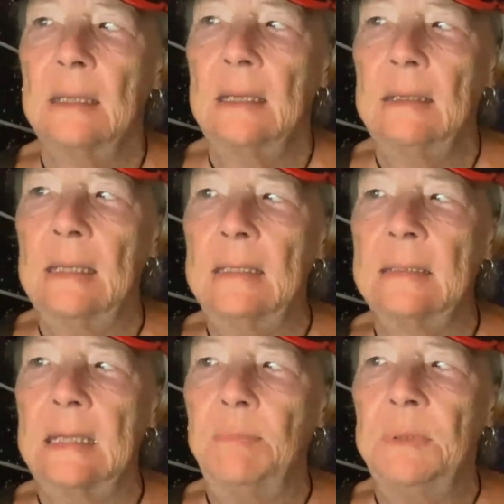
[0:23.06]
denn es
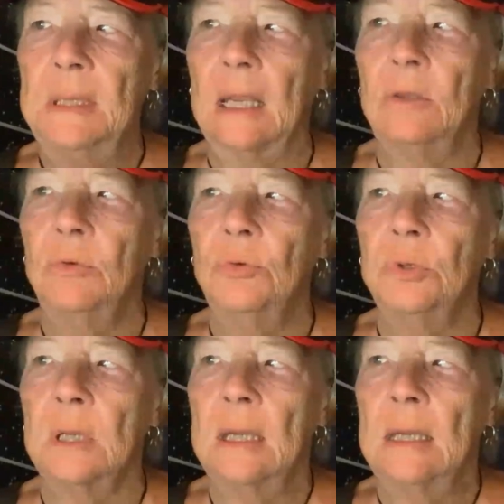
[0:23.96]
gibt nicht nur
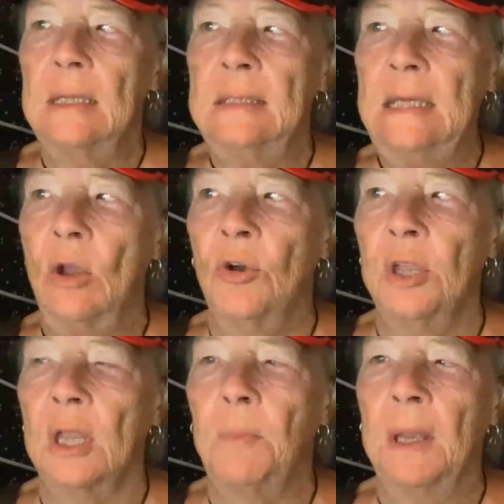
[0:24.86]
die
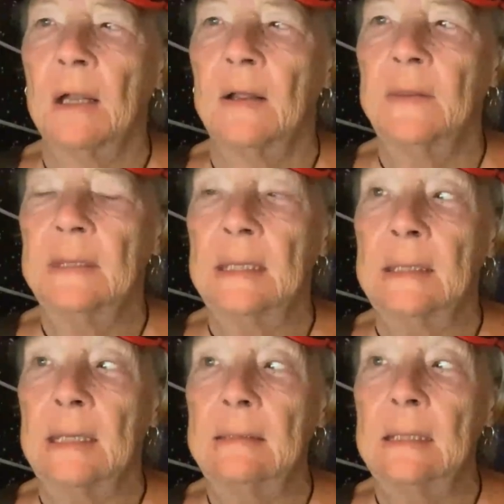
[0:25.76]
euch bekannte
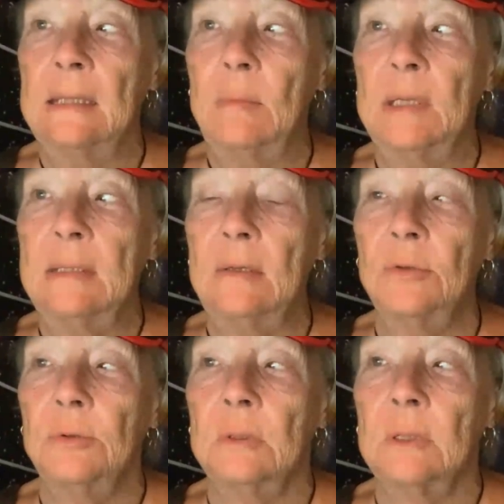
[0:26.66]
dritte
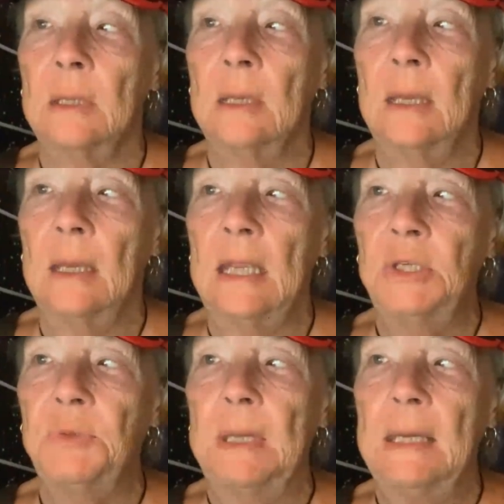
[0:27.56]
Dimension.
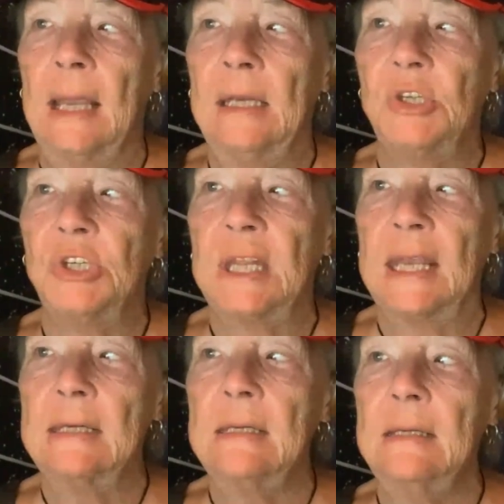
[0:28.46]
Ich bin ein
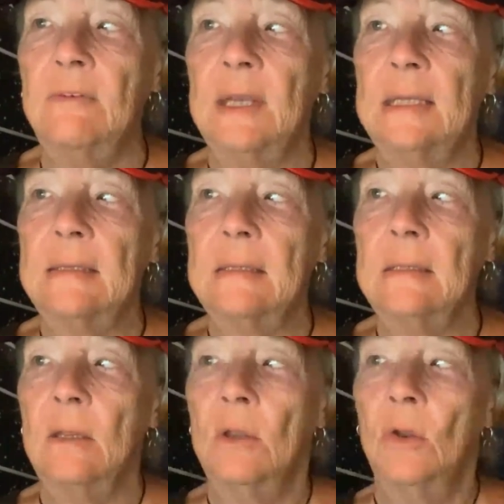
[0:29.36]

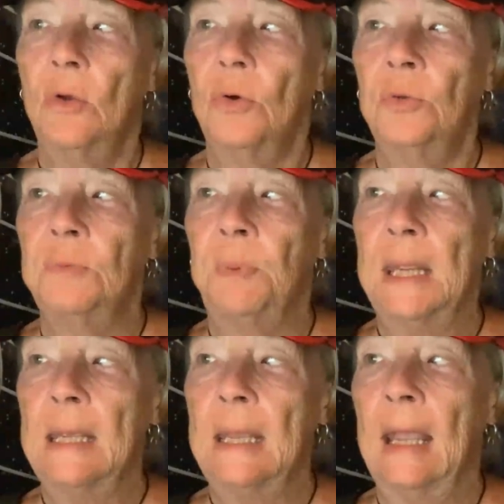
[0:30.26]
Sternenwesen, und
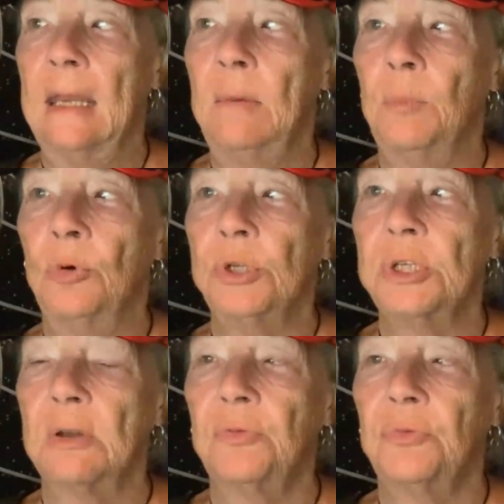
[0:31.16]
bringe eine
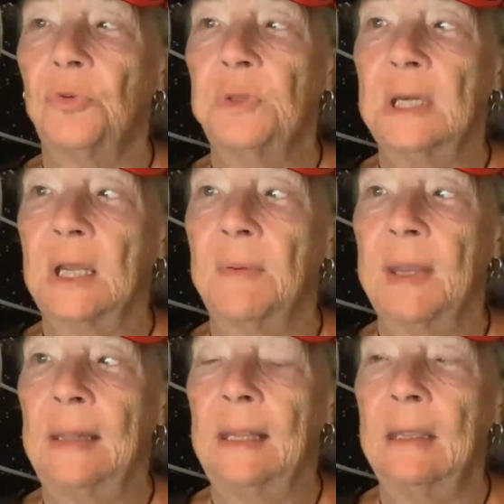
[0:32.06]
Botschaft von der
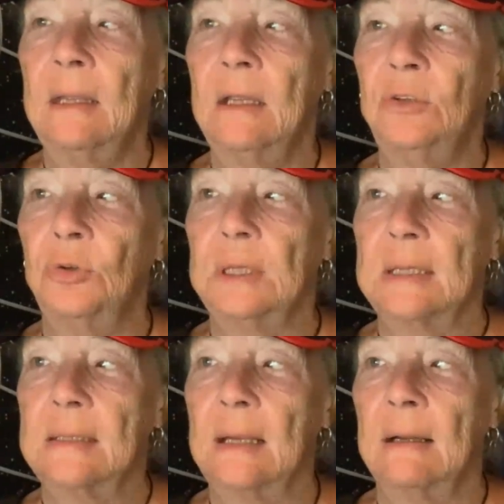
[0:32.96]
Quelle durch
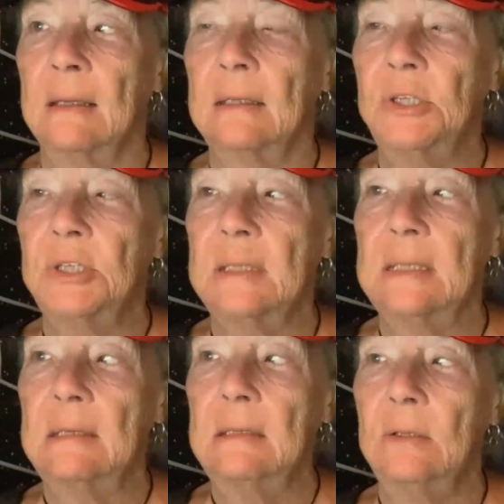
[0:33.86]
das galaktische
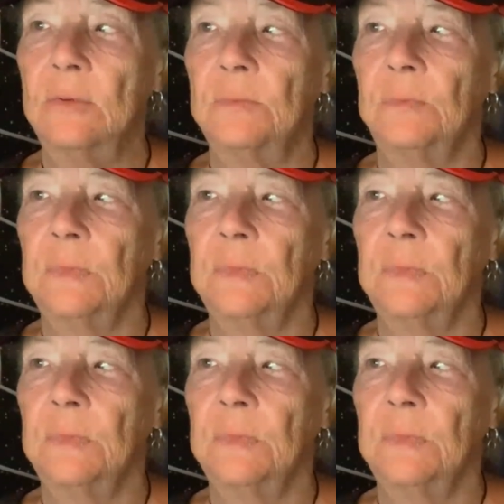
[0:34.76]
Zentrum.